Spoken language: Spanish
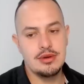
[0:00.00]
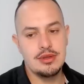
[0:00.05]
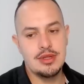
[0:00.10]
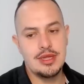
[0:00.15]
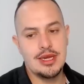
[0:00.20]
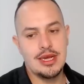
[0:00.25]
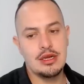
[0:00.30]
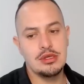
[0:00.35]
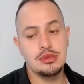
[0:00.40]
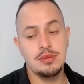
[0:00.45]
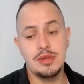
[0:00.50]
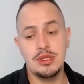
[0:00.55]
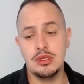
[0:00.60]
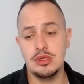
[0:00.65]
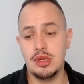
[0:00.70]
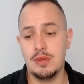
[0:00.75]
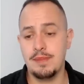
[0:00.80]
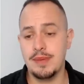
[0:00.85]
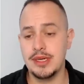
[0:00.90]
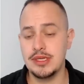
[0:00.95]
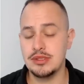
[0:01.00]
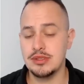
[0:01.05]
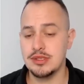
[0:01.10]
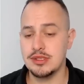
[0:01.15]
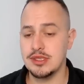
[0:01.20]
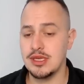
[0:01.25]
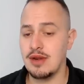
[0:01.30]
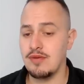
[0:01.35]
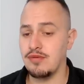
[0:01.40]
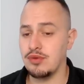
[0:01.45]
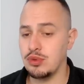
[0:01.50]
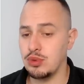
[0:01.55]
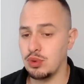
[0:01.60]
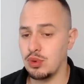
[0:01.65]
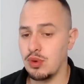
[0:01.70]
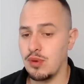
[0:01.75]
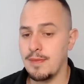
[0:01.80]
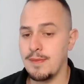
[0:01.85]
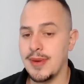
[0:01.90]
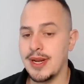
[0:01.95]
de que los aumentos de precios en el
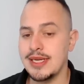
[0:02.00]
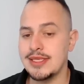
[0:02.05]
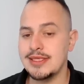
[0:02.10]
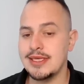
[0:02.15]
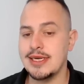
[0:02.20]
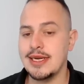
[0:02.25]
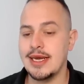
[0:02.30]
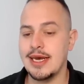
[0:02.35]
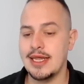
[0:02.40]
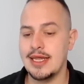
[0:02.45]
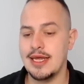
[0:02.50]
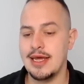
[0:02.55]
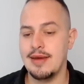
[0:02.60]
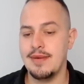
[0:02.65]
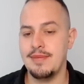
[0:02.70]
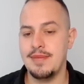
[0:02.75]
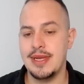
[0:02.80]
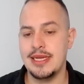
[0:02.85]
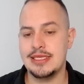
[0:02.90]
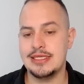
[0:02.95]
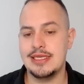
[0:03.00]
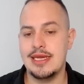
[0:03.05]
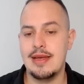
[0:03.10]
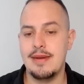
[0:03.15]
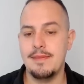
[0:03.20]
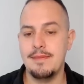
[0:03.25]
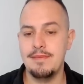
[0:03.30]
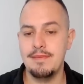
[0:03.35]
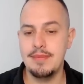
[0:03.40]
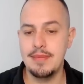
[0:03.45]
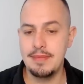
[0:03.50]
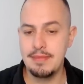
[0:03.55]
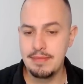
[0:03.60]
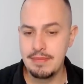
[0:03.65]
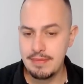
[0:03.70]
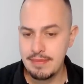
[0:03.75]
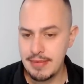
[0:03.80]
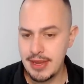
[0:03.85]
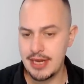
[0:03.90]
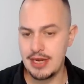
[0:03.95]
futuro van a ser cada vez
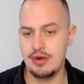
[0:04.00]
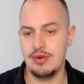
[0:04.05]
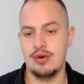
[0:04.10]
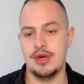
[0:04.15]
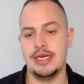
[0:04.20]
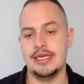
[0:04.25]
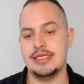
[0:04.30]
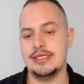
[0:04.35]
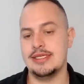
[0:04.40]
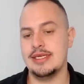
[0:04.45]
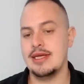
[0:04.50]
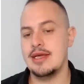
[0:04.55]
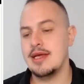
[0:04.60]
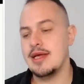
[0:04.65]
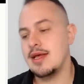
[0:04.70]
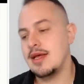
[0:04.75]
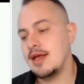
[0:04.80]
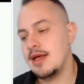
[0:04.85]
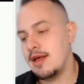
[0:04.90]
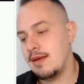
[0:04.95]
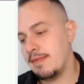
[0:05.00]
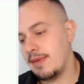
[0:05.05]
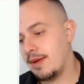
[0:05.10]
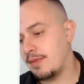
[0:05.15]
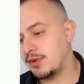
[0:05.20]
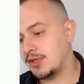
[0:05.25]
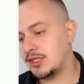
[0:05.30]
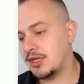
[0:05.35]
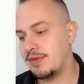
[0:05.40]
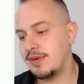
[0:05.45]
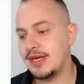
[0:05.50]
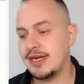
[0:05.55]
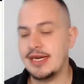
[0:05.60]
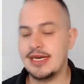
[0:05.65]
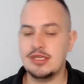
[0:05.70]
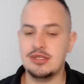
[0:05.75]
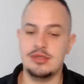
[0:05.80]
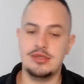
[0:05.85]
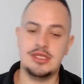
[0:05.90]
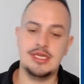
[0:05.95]
menores. Vamos a ver,
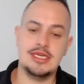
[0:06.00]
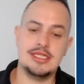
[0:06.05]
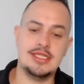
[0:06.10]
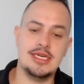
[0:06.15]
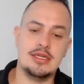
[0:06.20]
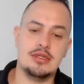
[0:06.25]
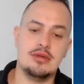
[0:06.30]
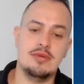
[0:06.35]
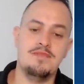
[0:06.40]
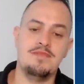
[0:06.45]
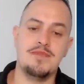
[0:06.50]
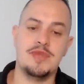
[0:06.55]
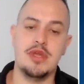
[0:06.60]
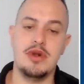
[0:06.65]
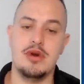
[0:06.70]
eso sí es cierto. Creo